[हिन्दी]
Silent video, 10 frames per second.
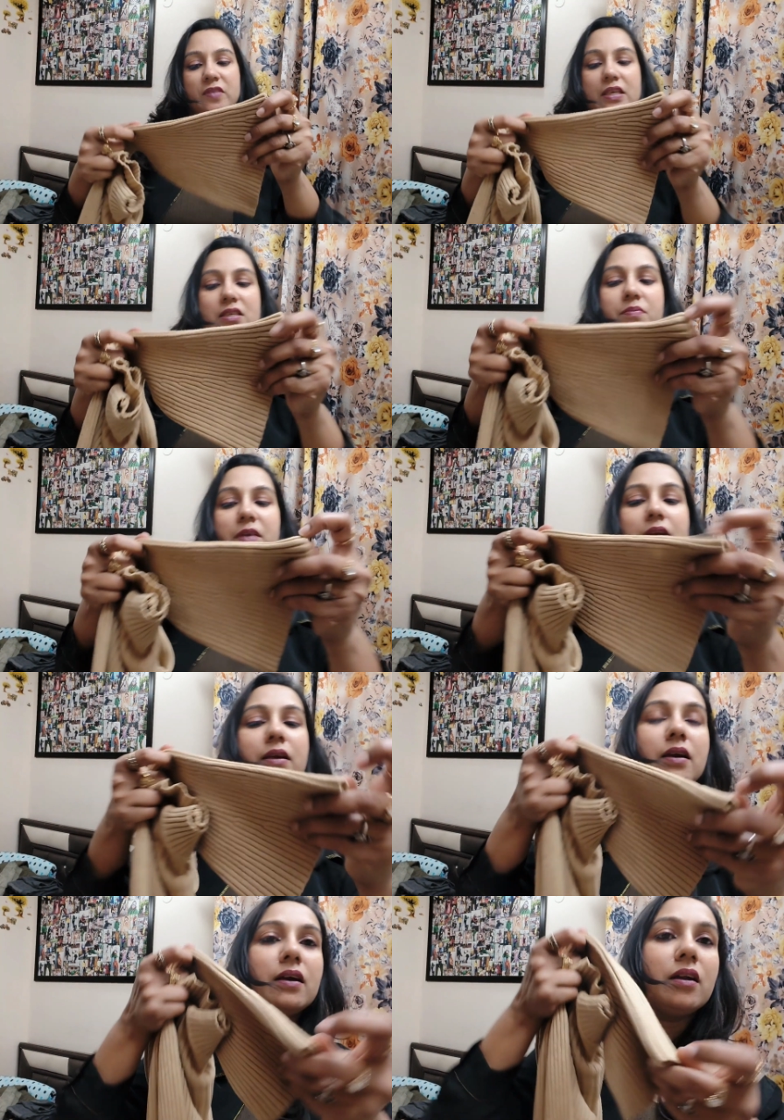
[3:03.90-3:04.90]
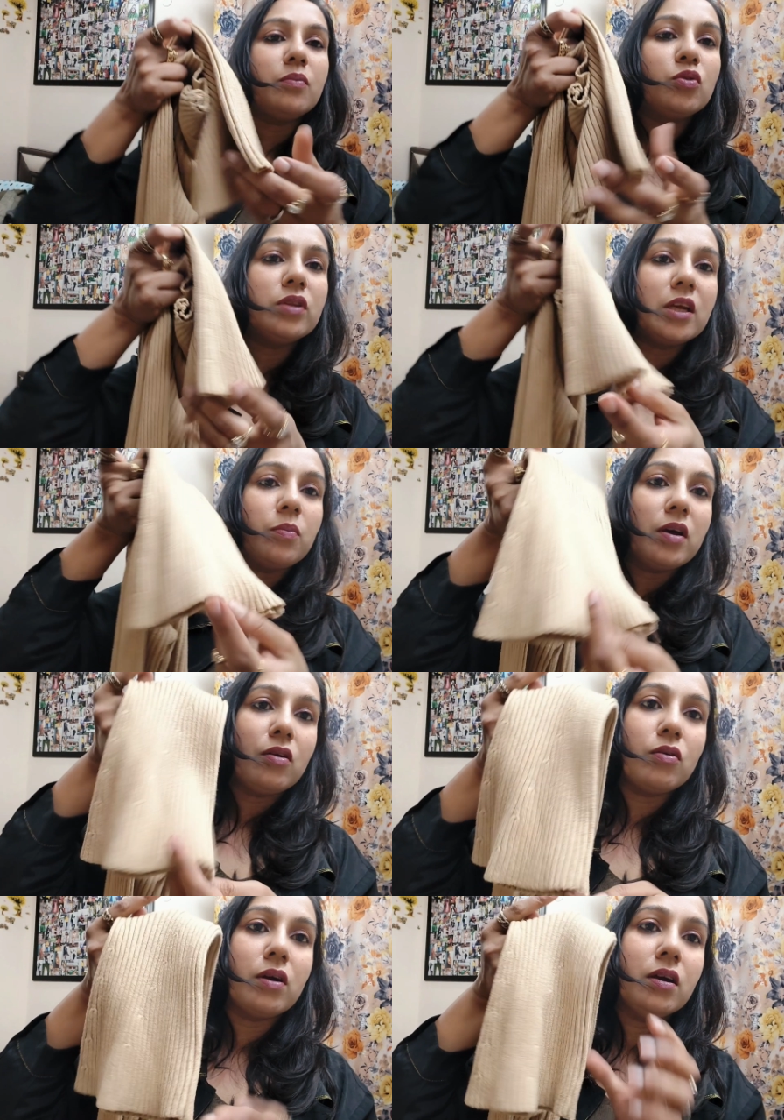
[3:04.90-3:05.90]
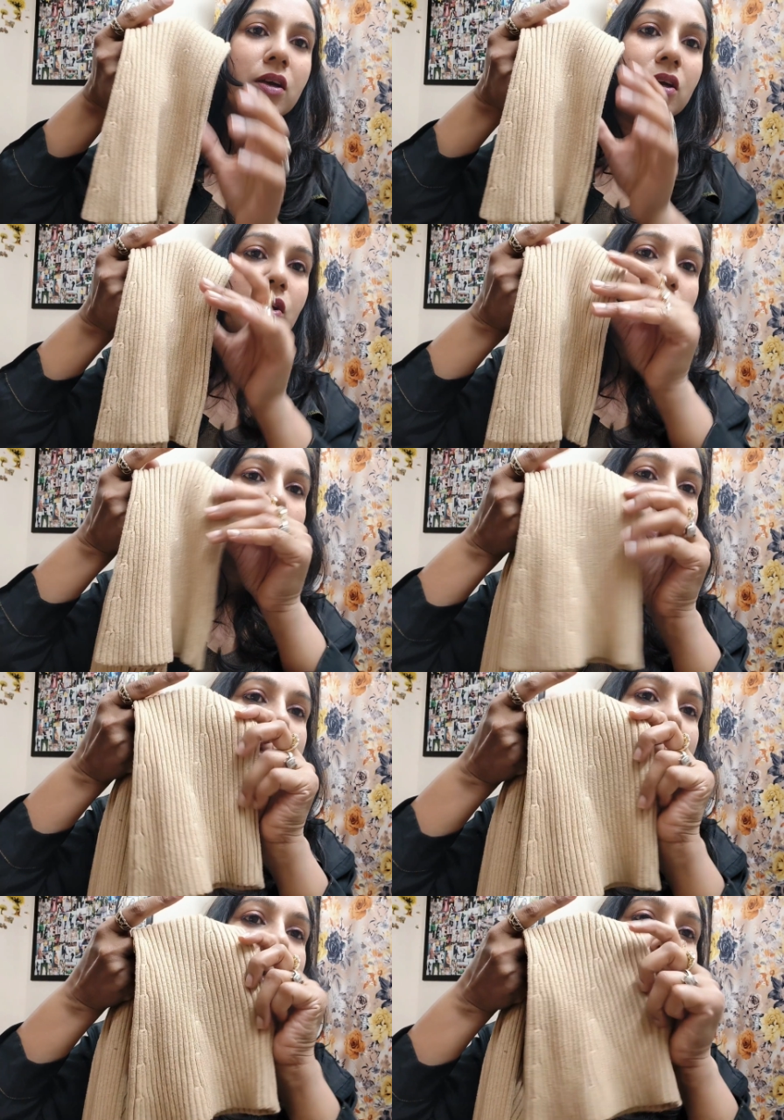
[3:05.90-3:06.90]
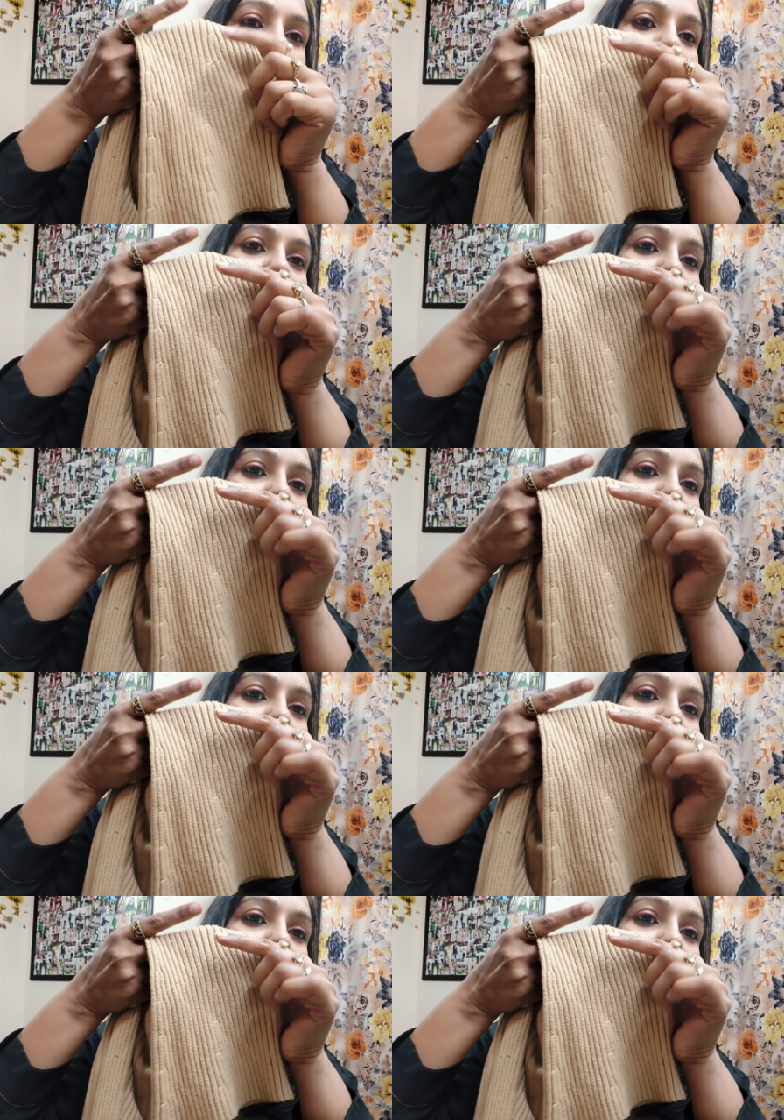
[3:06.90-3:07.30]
इसमें अगर आपको दिख पा रहा होगा थोड़ी ना अलग सी